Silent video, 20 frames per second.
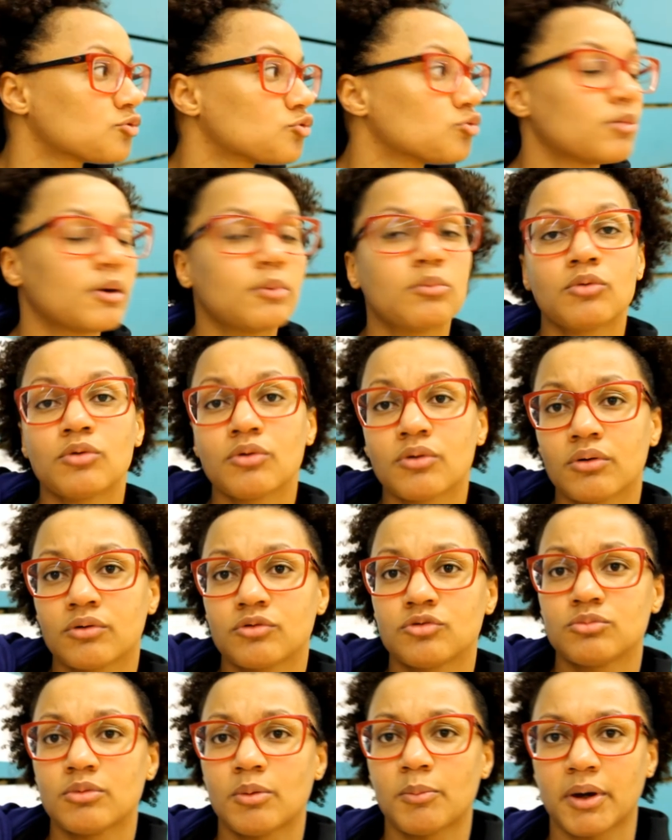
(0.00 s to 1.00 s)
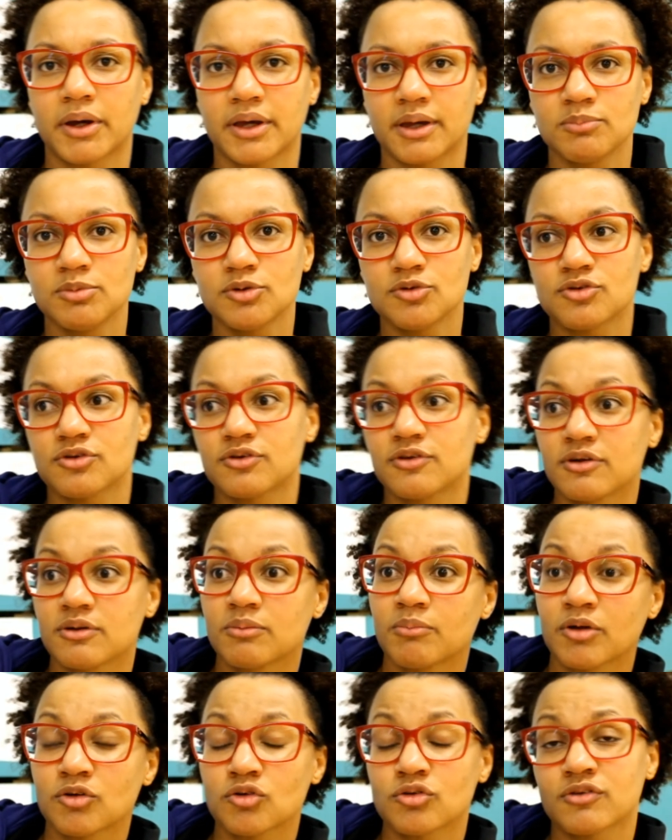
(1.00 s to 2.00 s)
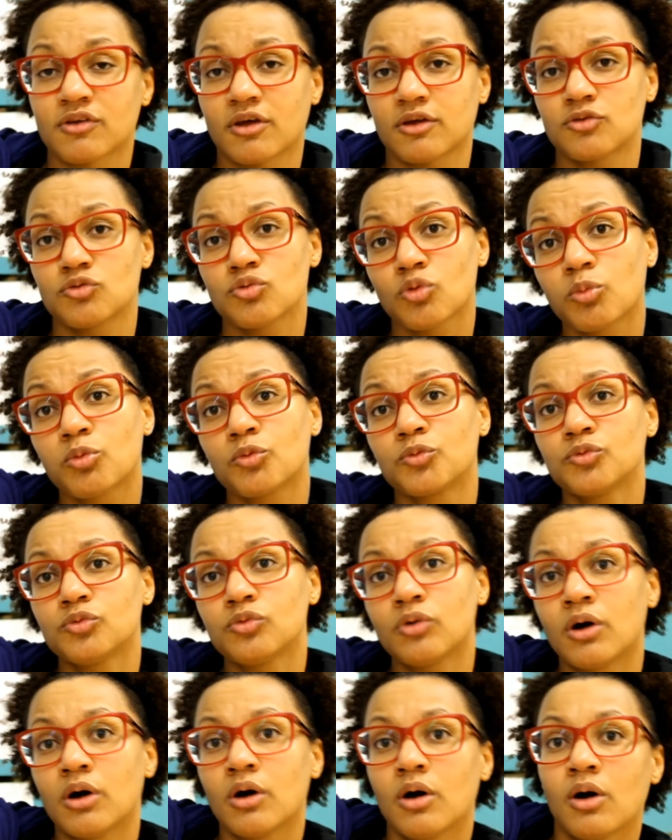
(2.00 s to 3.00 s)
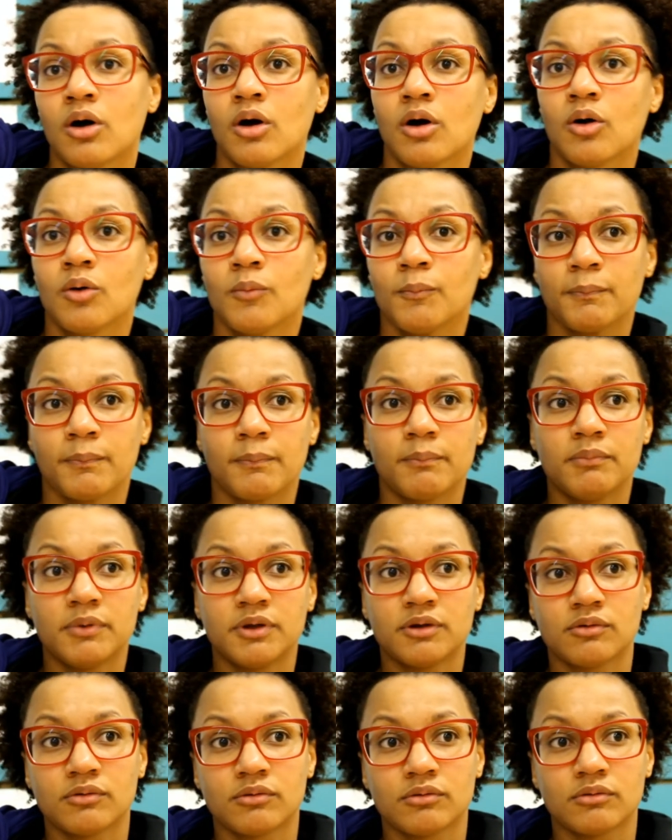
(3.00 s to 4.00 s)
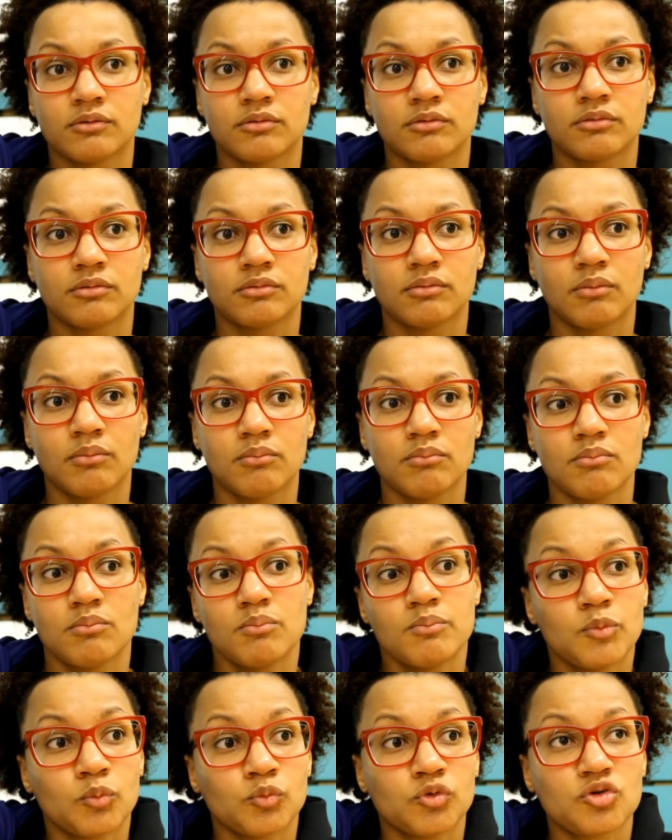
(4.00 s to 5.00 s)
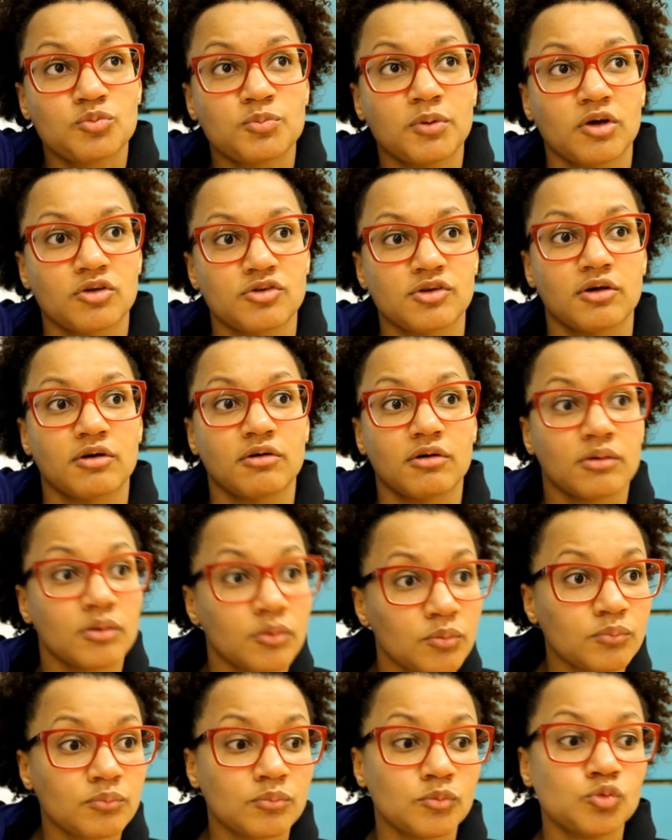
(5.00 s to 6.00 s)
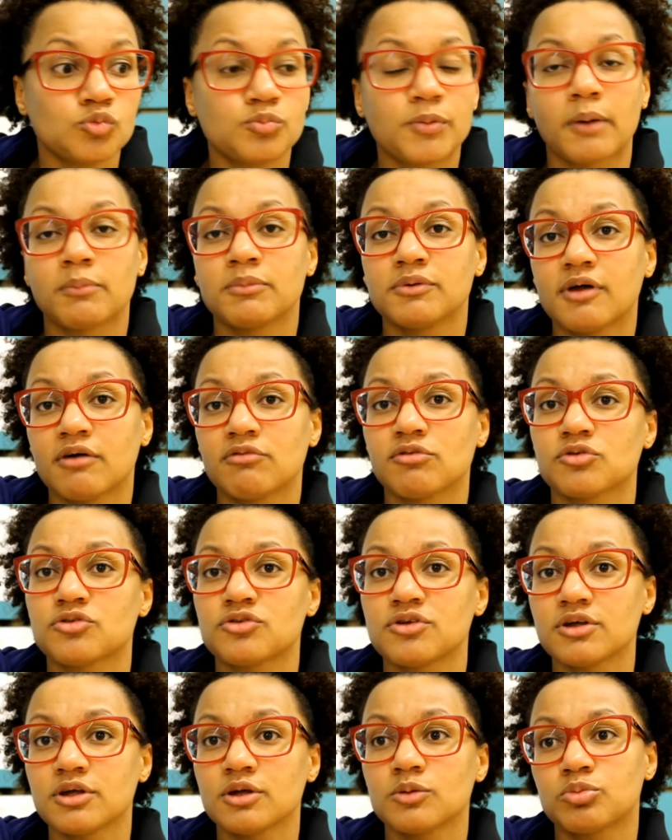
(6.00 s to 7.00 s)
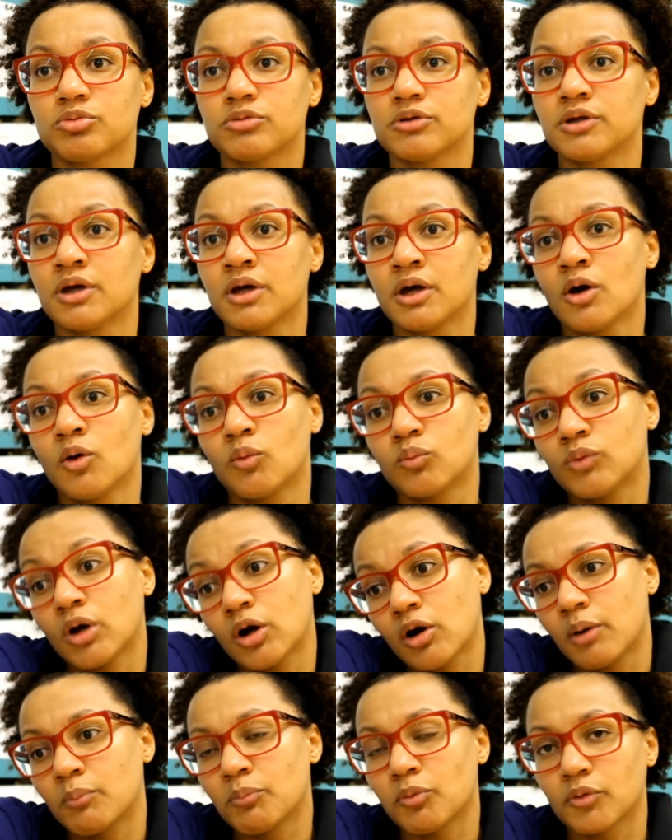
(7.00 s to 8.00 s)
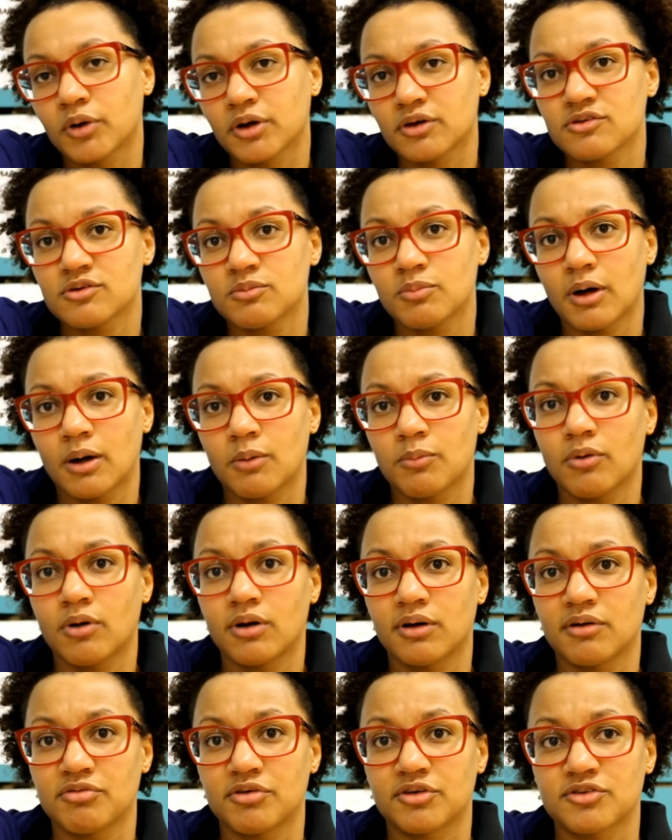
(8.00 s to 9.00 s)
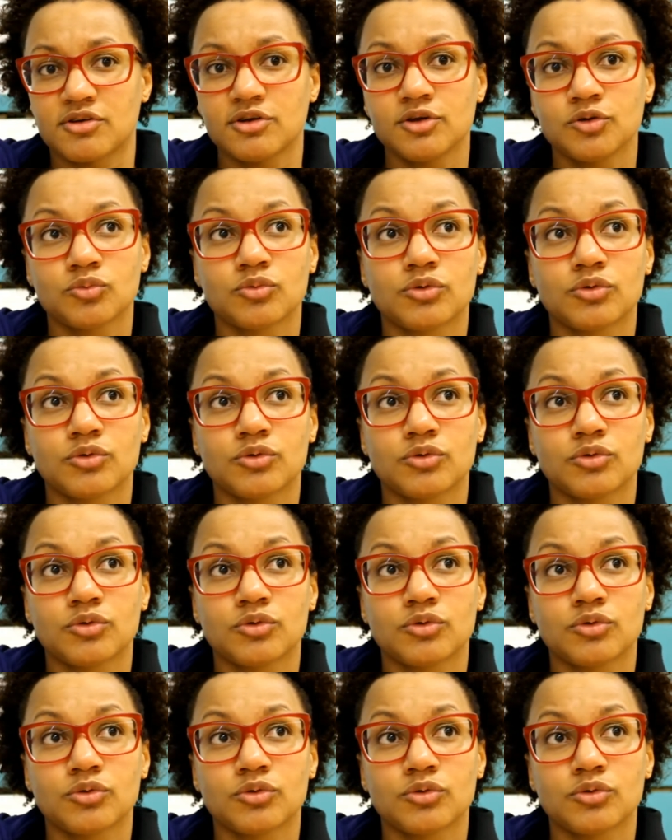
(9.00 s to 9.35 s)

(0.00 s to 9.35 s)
Du même, euh, du même acabit, c'est des matchs très durs pour nous. Mais, on espère que ça nous permet d'avancer. Et puis, on a quand même progressé par rapport à la phase allée.